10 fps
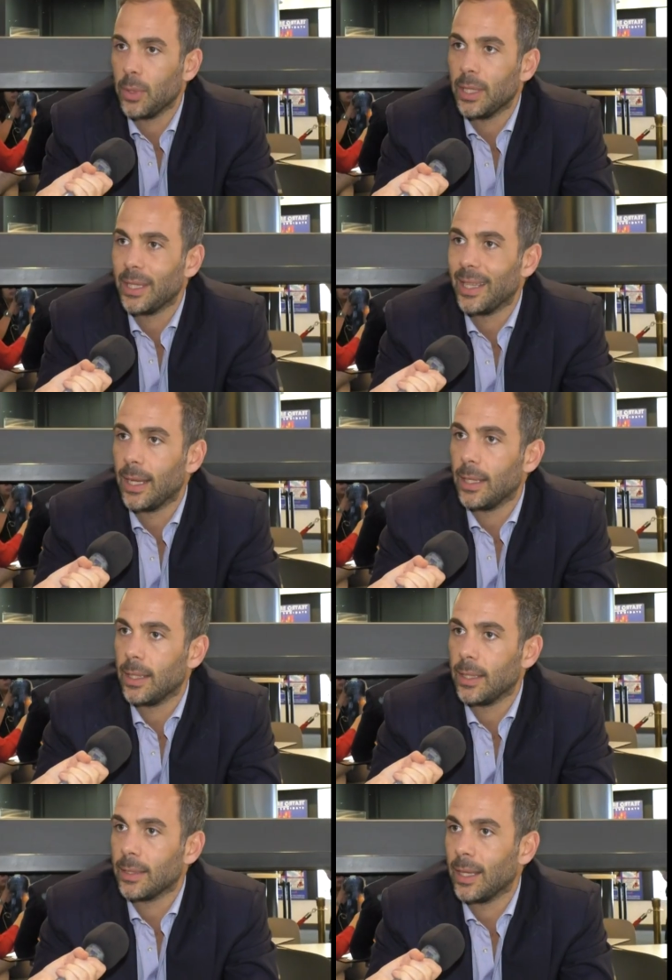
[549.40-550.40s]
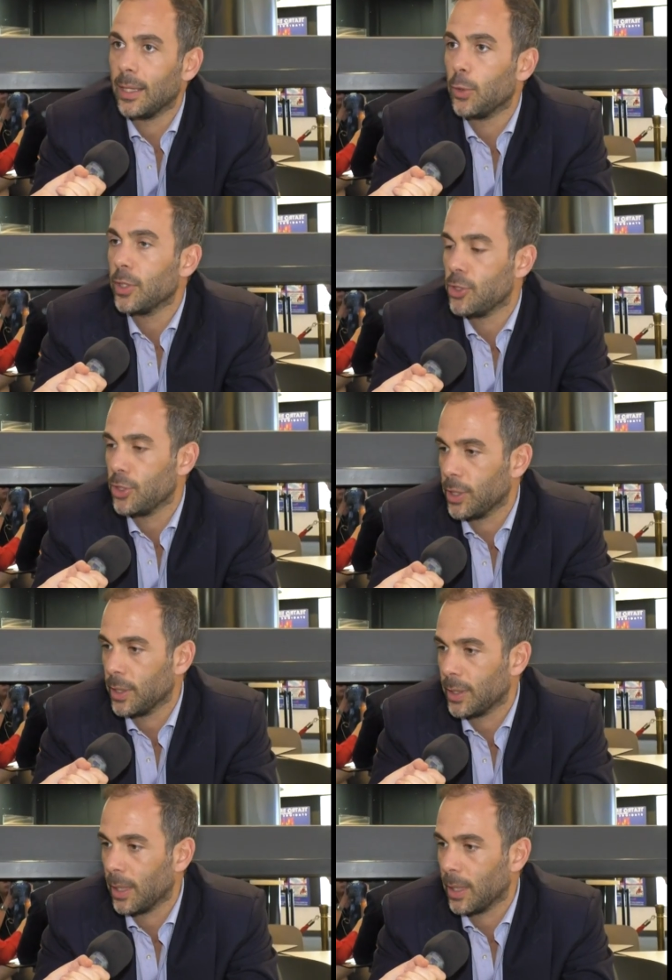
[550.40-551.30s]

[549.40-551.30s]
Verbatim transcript: quindi dal, dalle origini,